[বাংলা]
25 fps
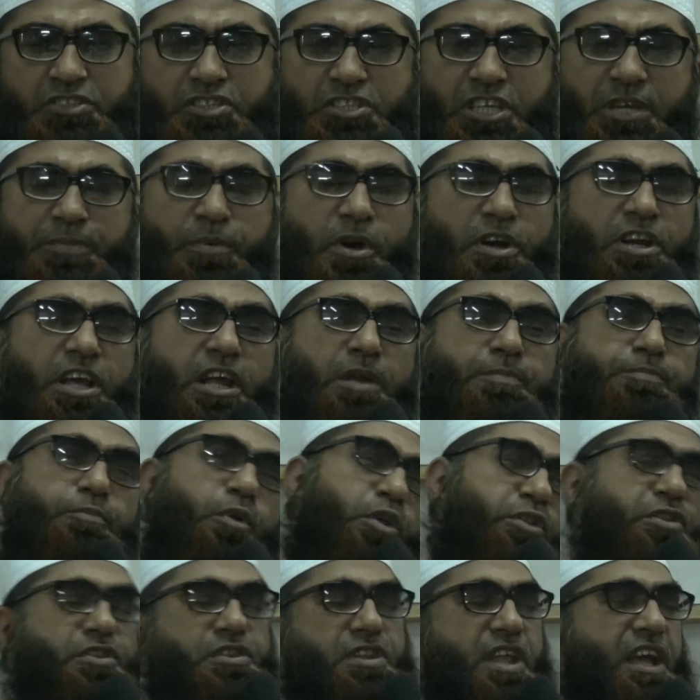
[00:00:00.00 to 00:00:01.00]
জীবনের
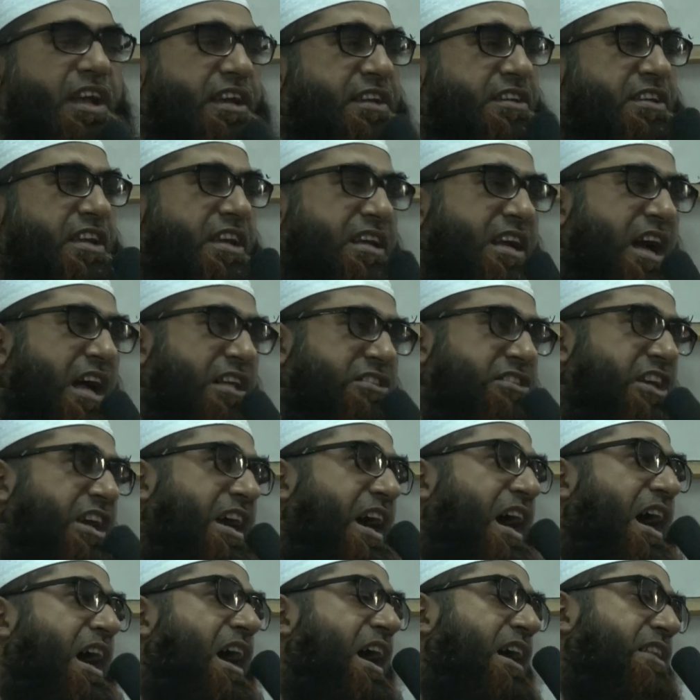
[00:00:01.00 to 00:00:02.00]
প্রত্যেকটি কাজে
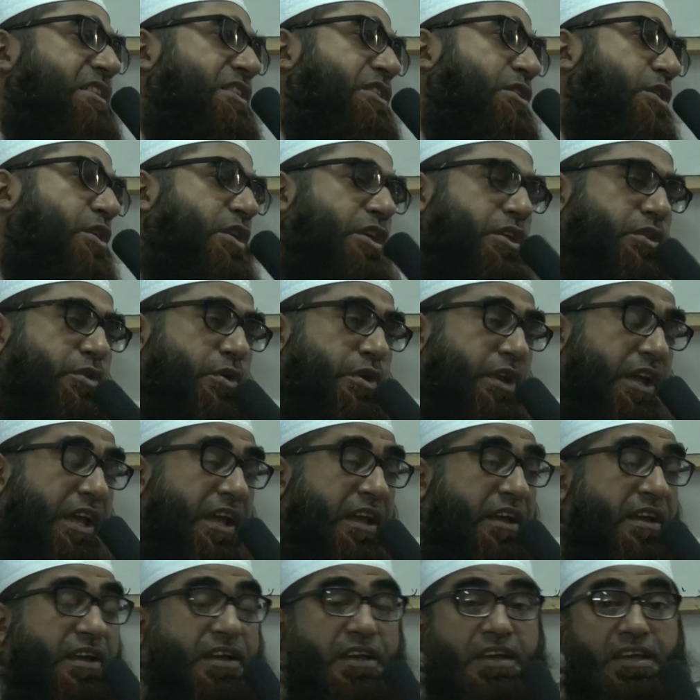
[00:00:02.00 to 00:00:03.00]
হাত ধরে ধরে
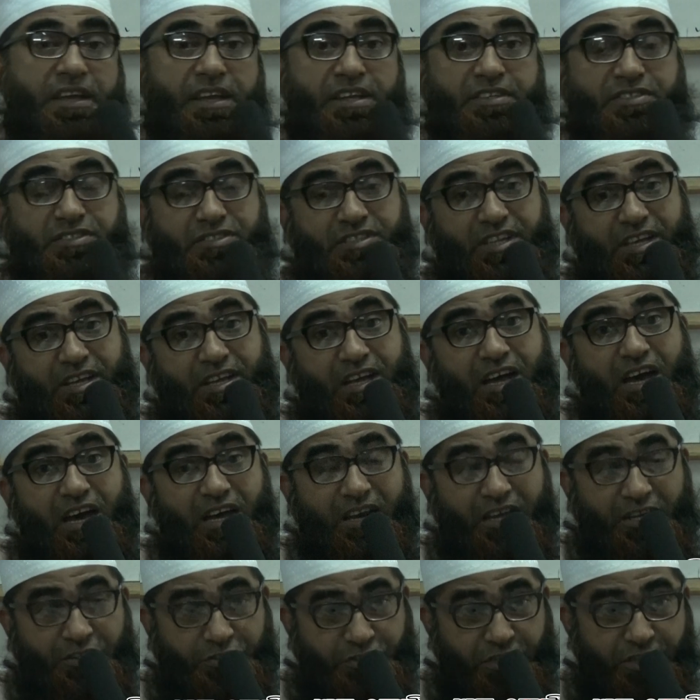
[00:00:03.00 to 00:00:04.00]

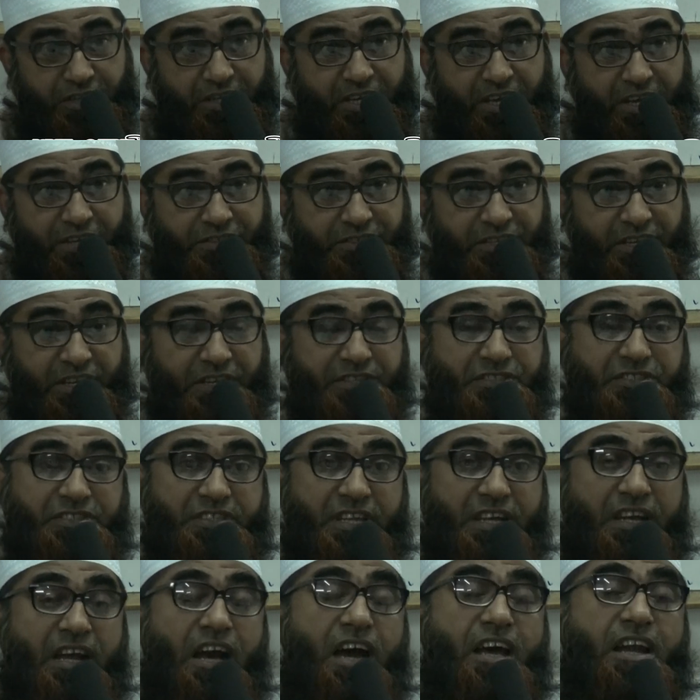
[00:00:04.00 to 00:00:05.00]
ইস্তেখারা শিখিয়েছেন
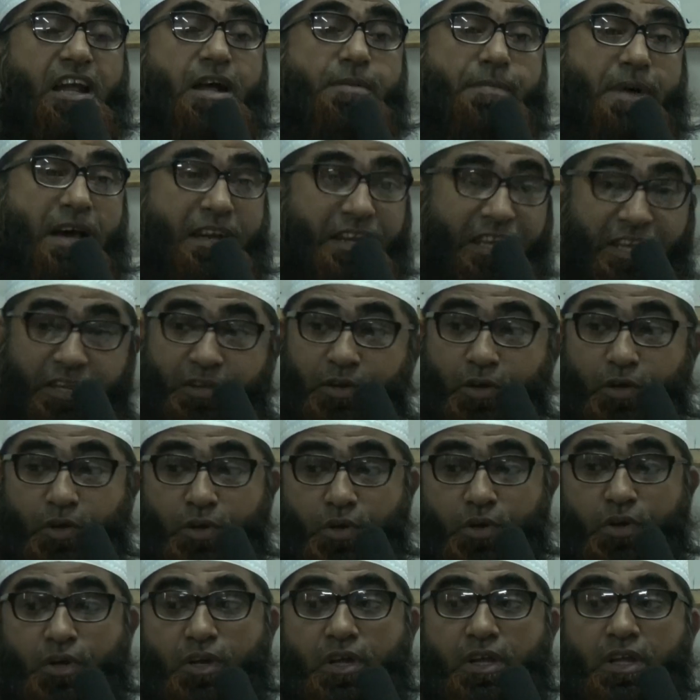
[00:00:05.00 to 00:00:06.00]
ইস্তেখারা মানেই হল
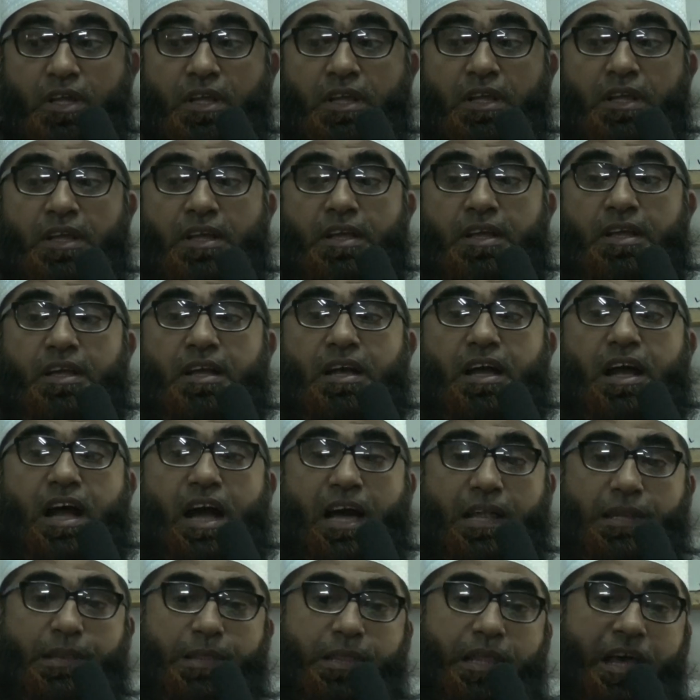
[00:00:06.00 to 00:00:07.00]

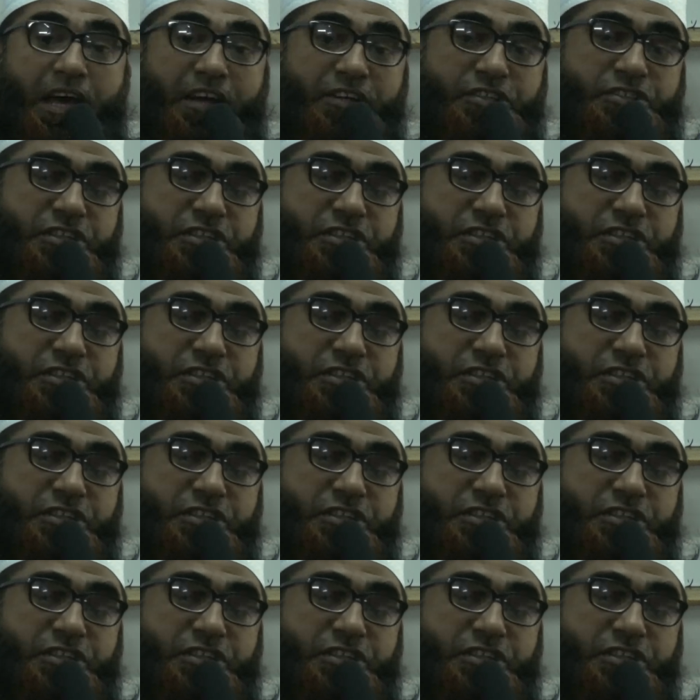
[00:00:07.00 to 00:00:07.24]
আল্লাহর